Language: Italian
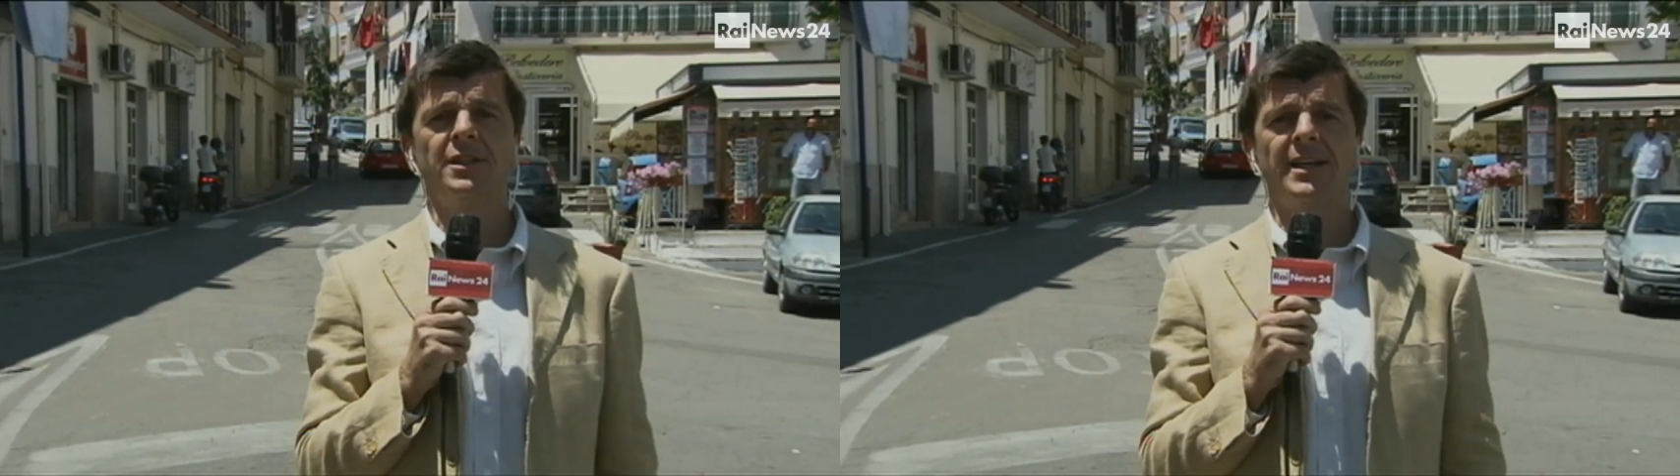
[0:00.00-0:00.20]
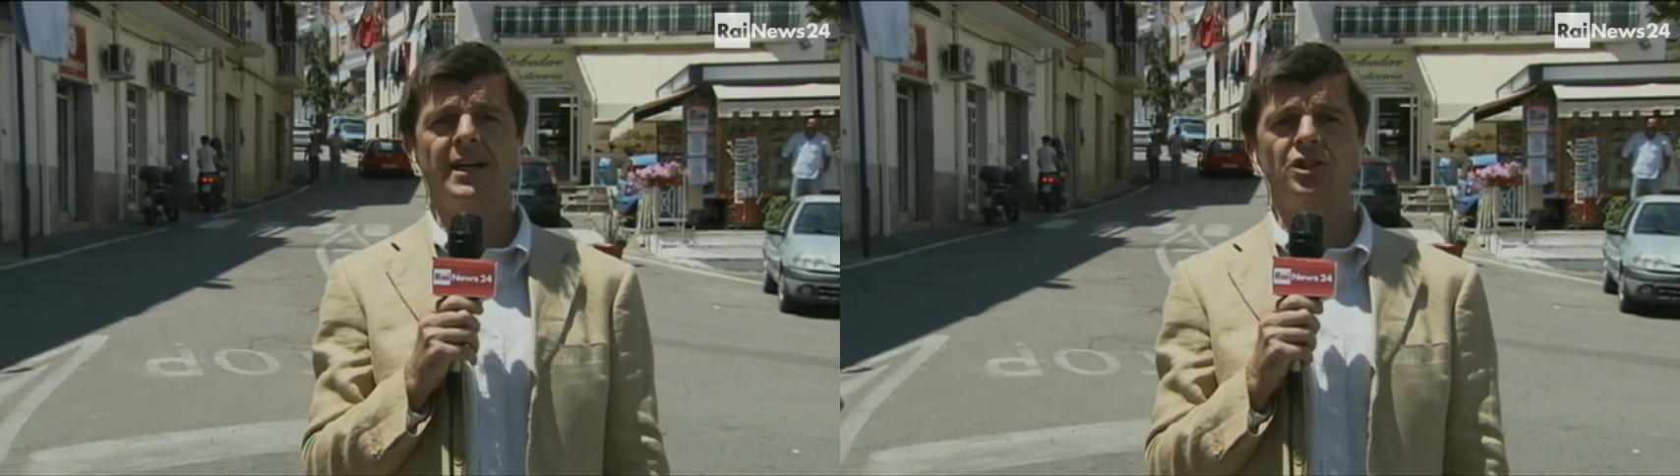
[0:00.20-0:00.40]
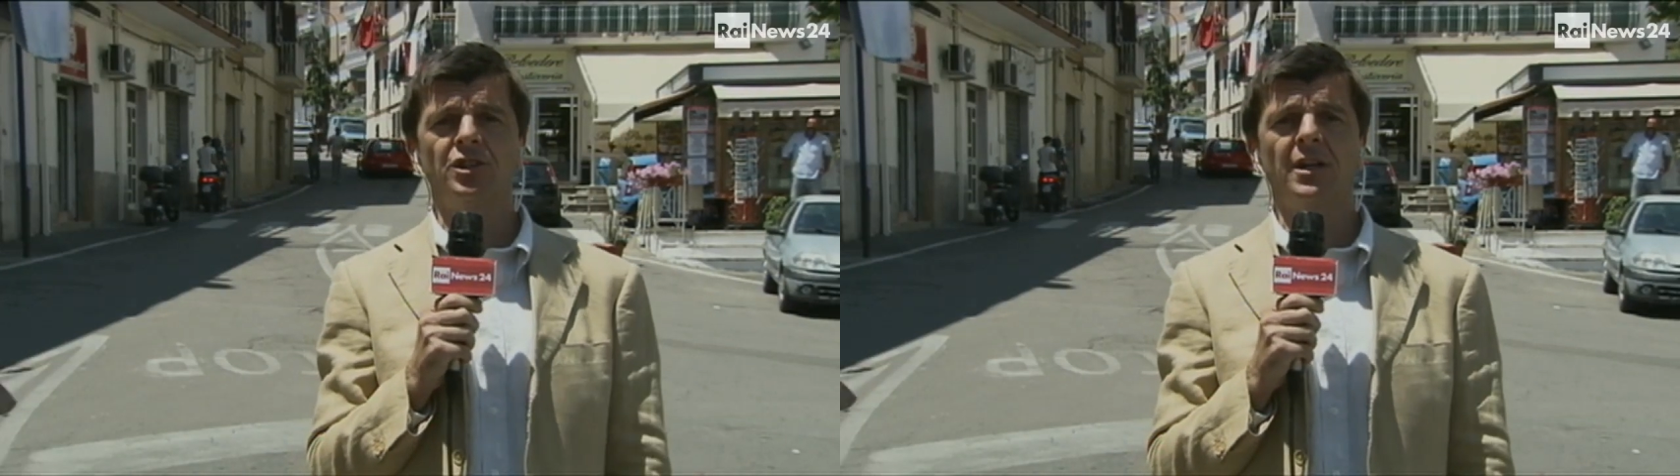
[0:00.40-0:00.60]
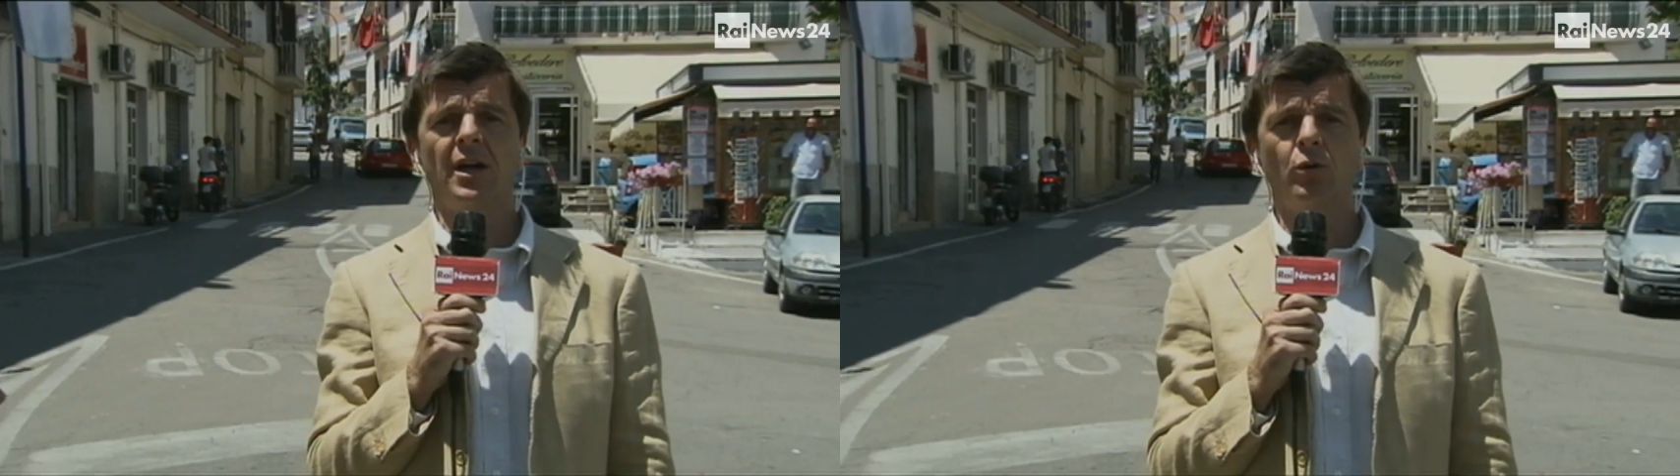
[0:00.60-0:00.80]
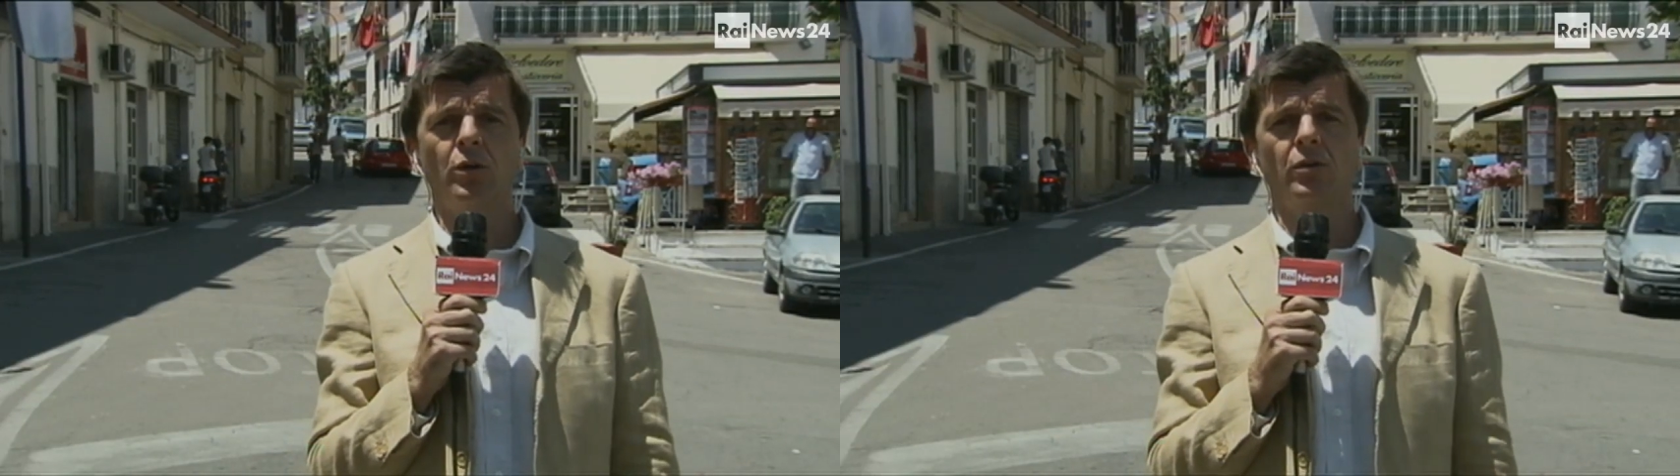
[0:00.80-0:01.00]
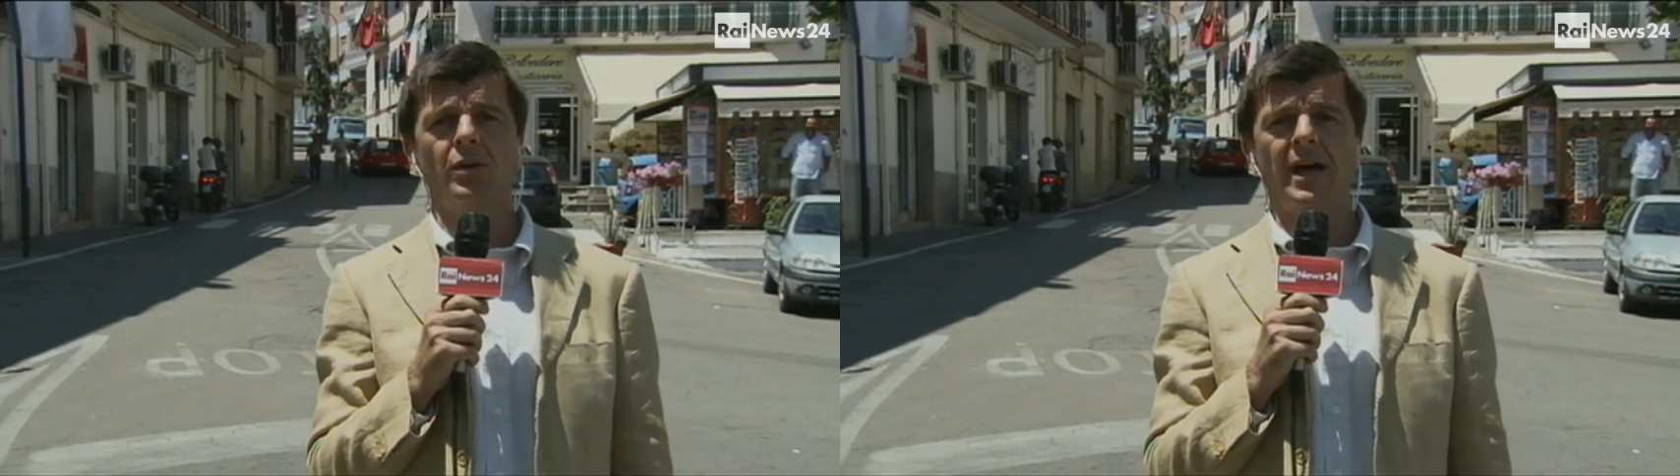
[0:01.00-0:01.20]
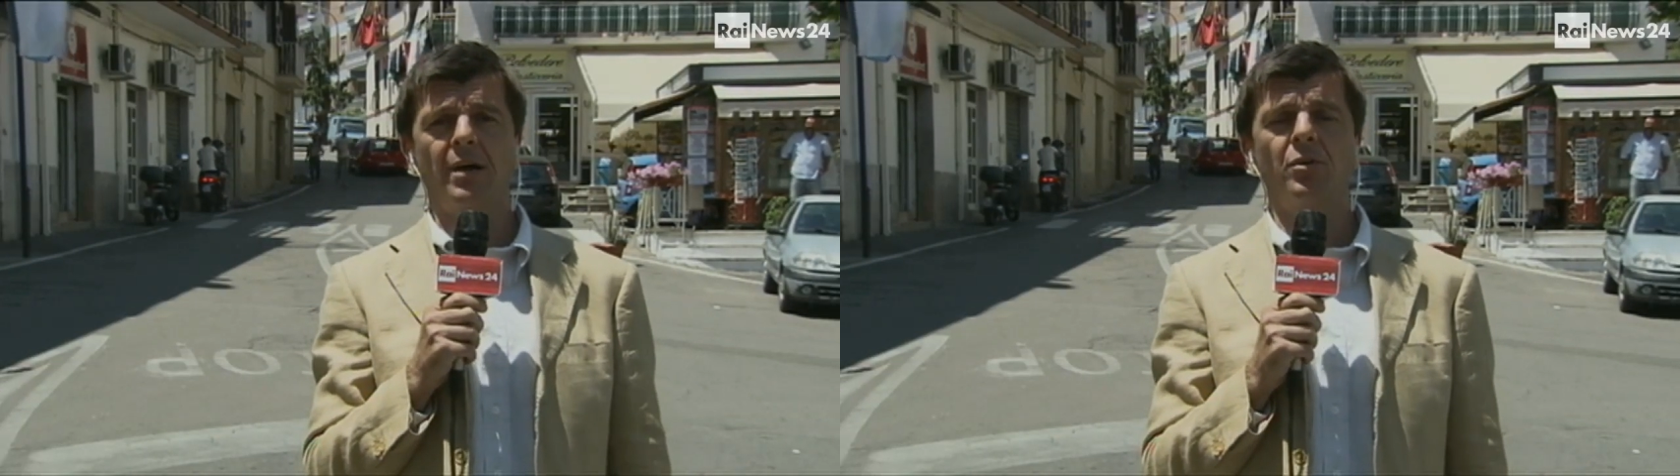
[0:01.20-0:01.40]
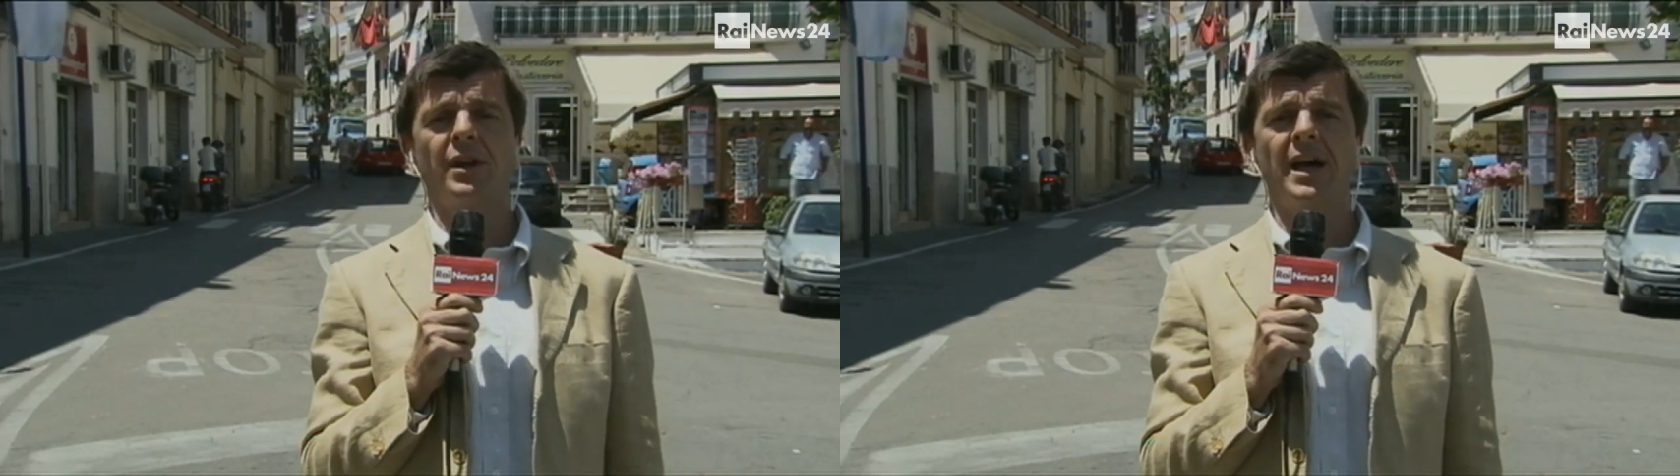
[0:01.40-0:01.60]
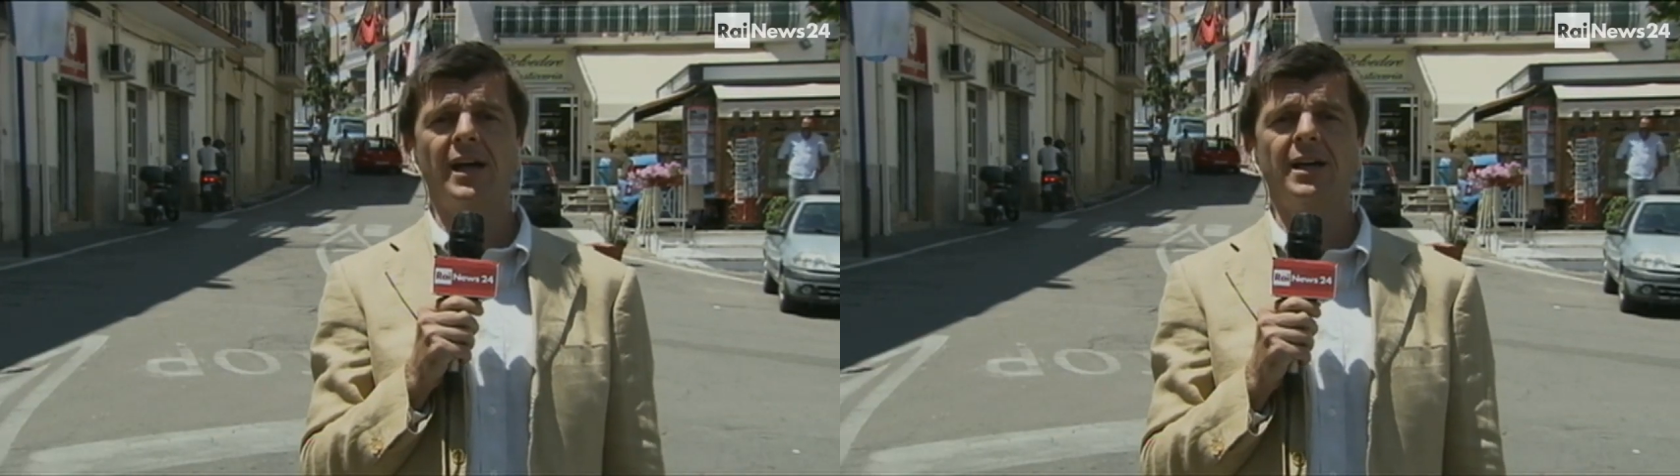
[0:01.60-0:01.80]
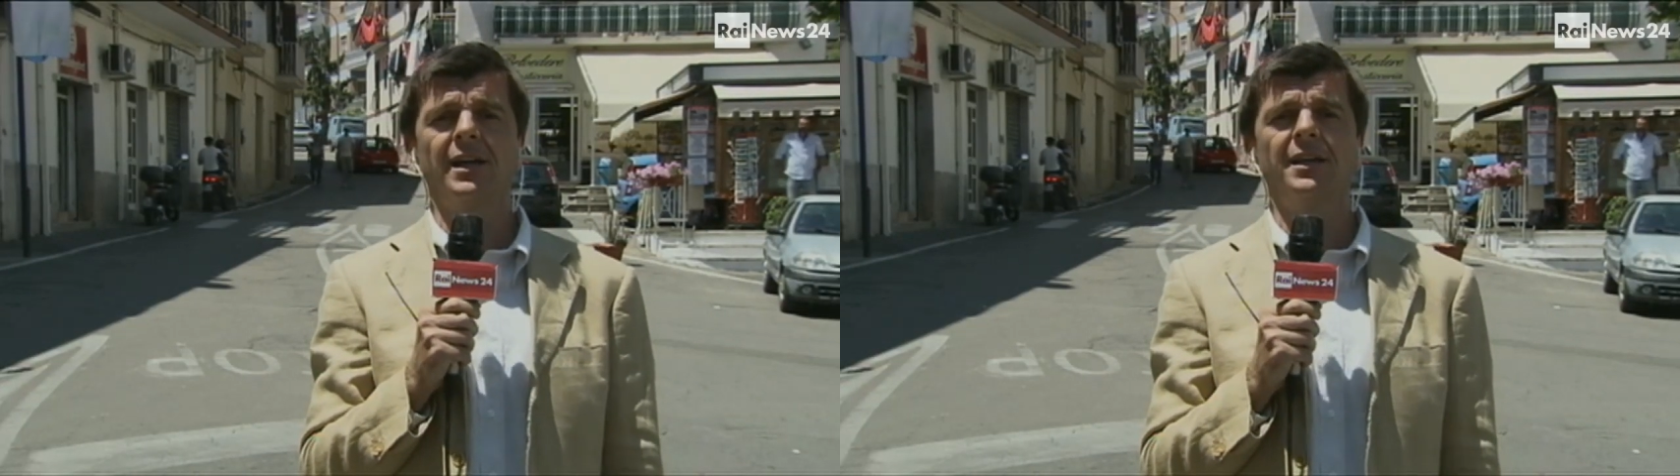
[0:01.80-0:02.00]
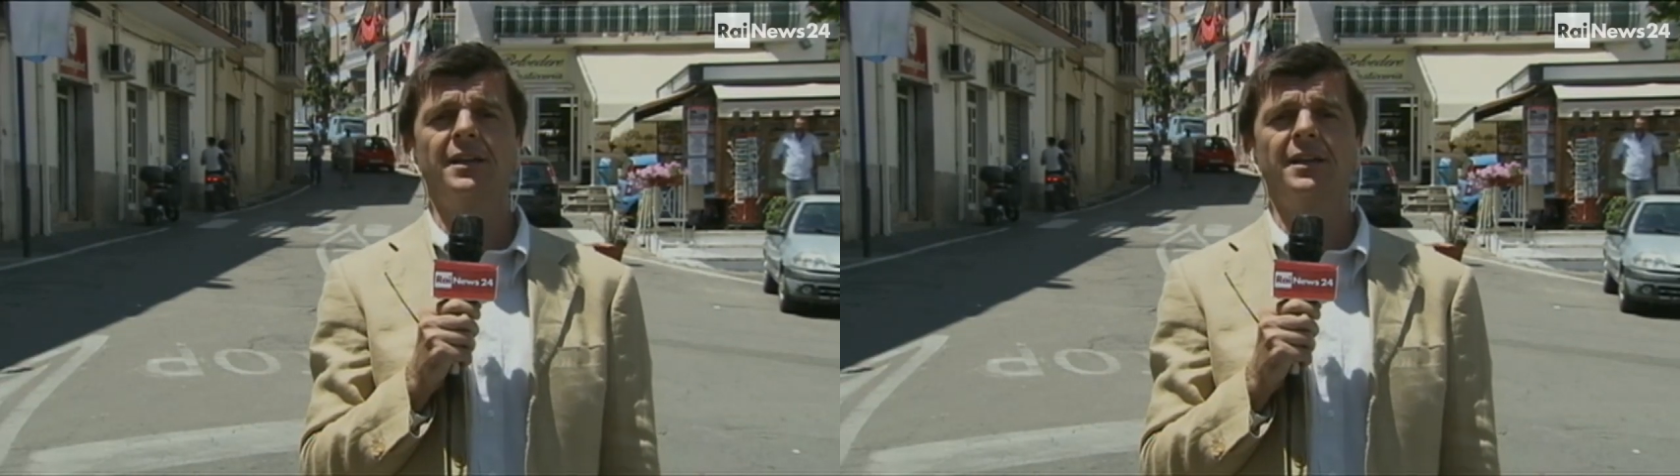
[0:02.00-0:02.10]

indagini a cui collabora anche la